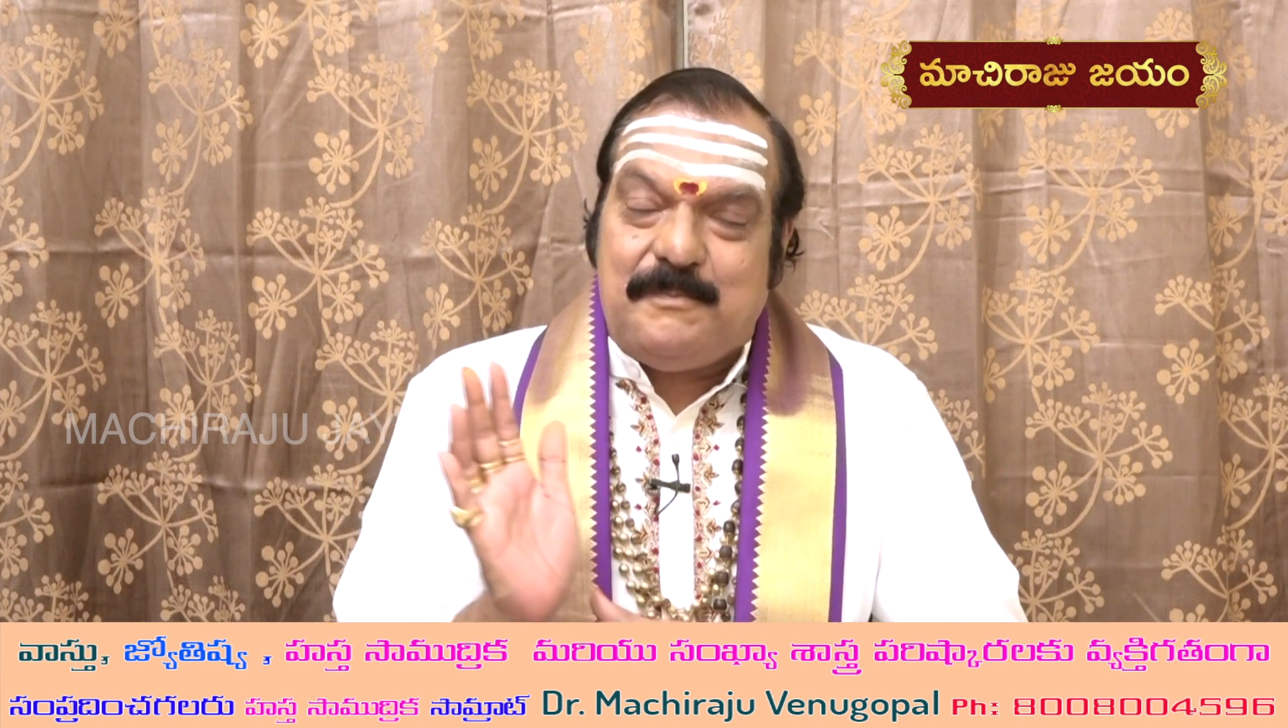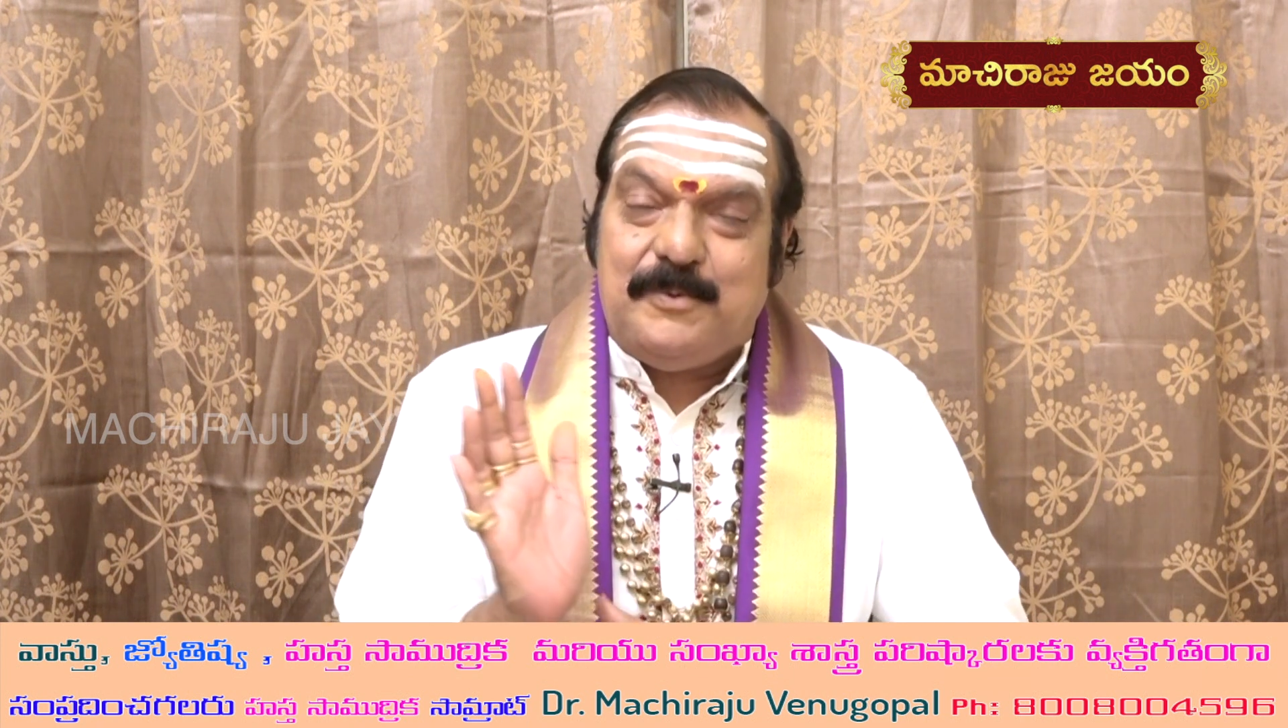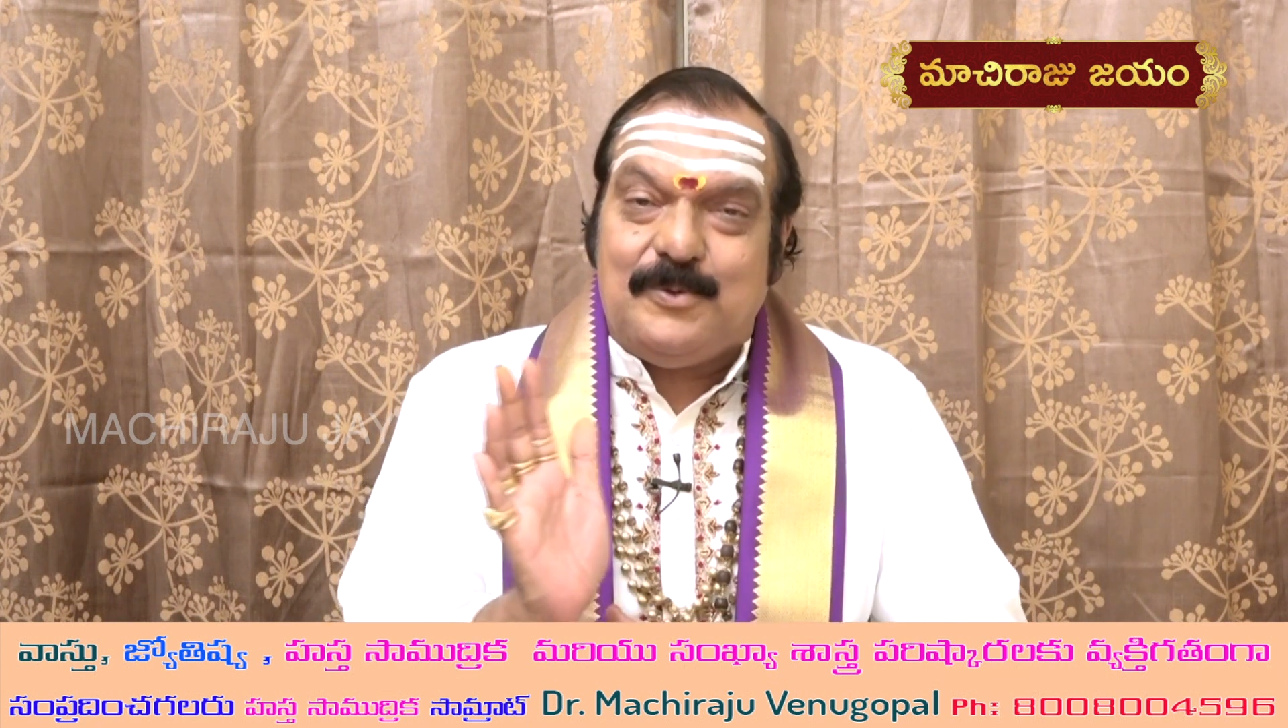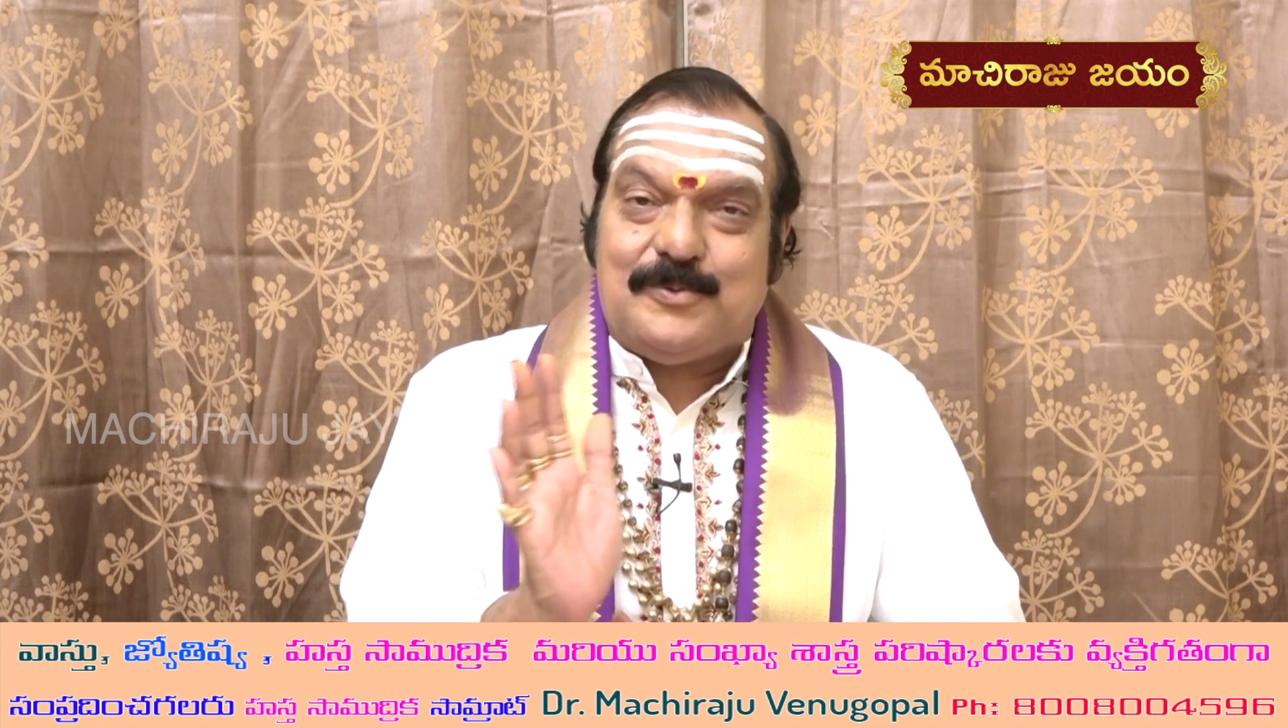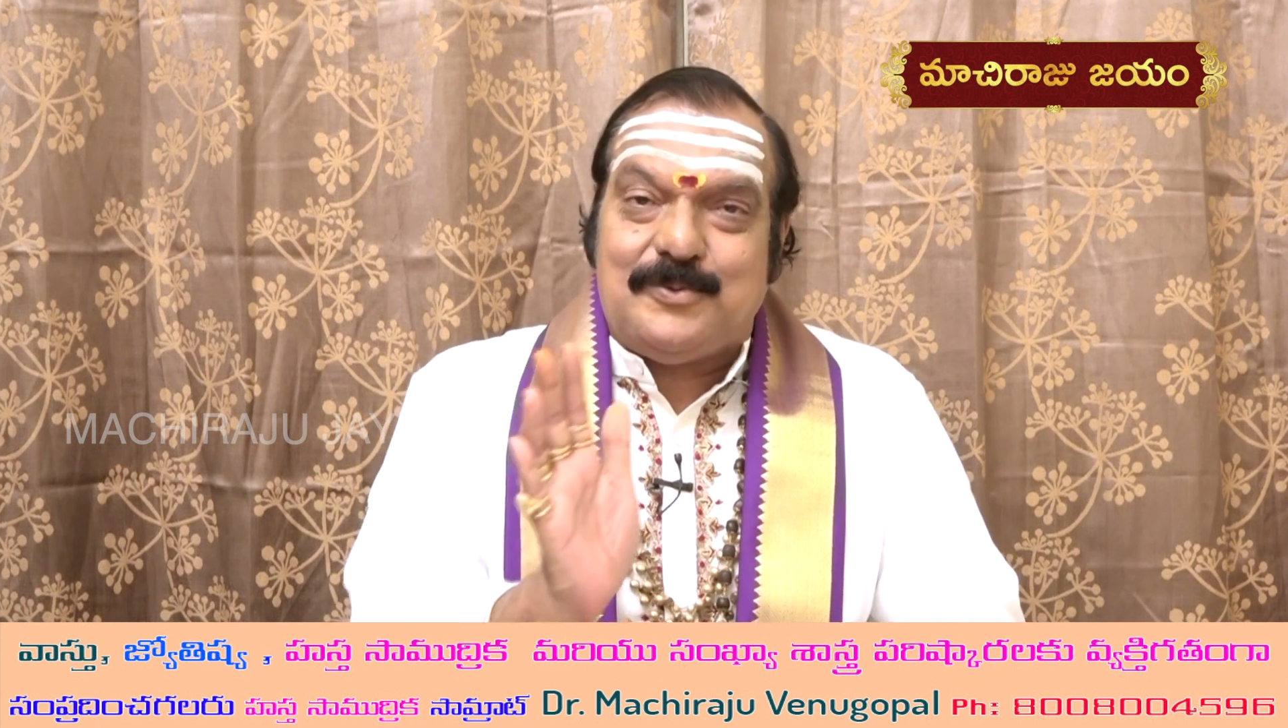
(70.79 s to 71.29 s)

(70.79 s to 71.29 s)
ఎప్పుడు